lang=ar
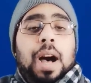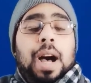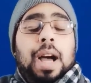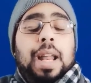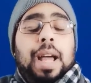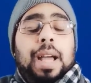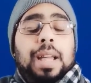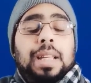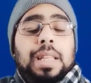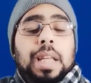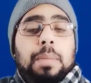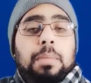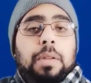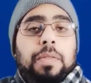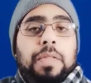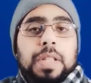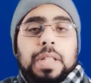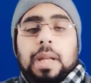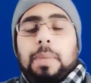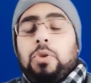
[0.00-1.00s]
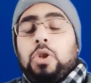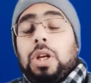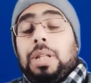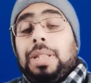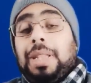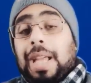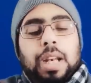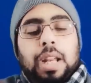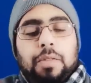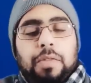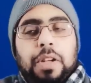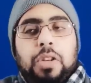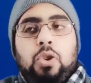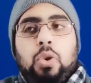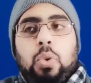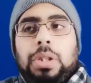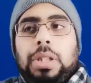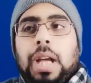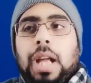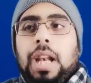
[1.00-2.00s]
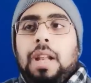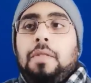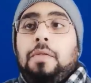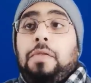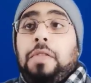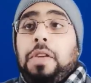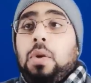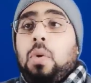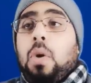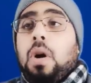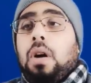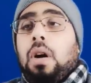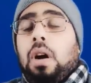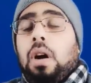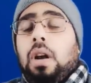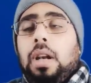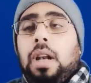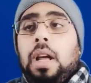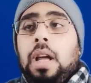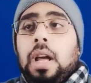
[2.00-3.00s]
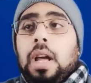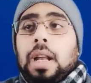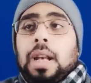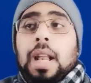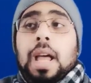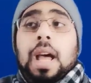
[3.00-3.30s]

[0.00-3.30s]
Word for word: على حسابي في سناب شات كان ليه فيديو واتكلم فيه وقال